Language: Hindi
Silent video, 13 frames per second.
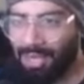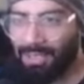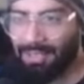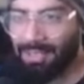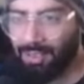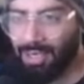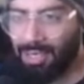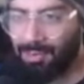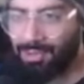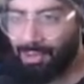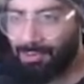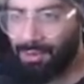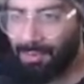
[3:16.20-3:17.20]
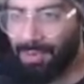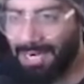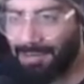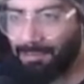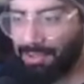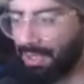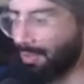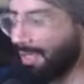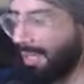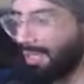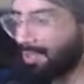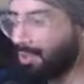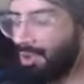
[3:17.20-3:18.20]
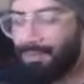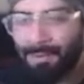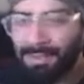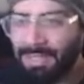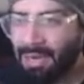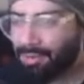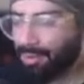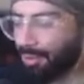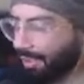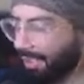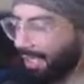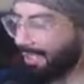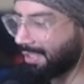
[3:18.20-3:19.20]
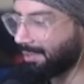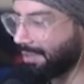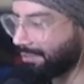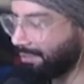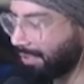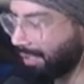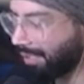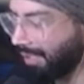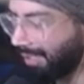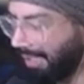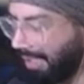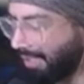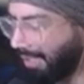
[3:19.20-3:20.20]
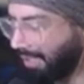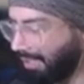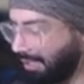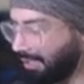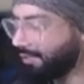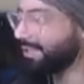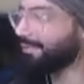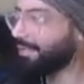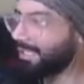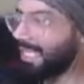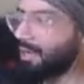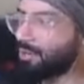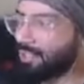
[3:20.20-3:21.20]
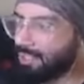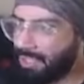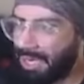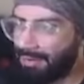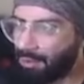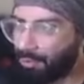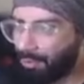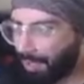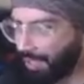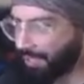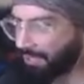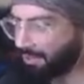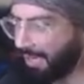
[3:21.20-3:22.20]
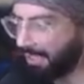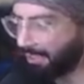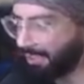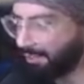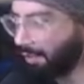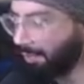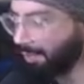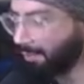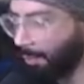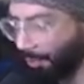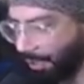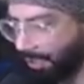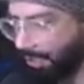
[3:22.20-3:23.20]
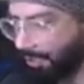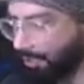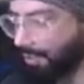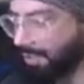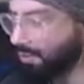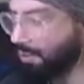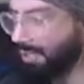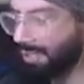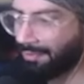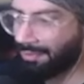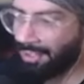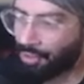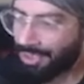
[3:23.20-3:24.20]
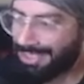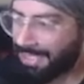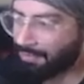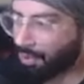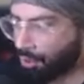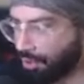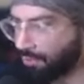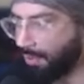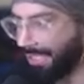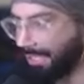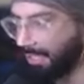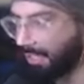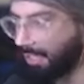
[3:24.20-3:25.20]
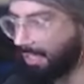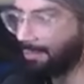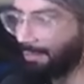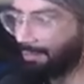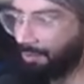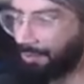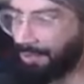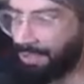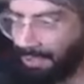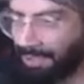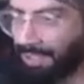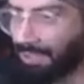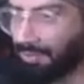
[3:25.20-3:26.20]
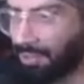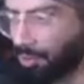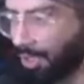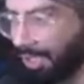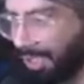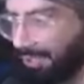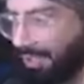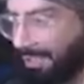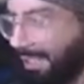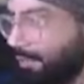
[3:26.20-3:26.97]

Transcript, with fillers: यू आर एन कोलाब इज गुड और बैड फॉर स्काउट इट इज गुड फॉर स्काउट ओनली यार तभी तो वो निर्णय लिया गया है फर्स्ट ऑफ ऑल स्काउट डजेंट हैव टू पे सैलरीज फ्रॉम हिज पॉकेट तो ही इज गोना इवेंचुअली सेव अ लॉट ऑफ मनी जहां पे वो अपनी जिंदगी में जो करना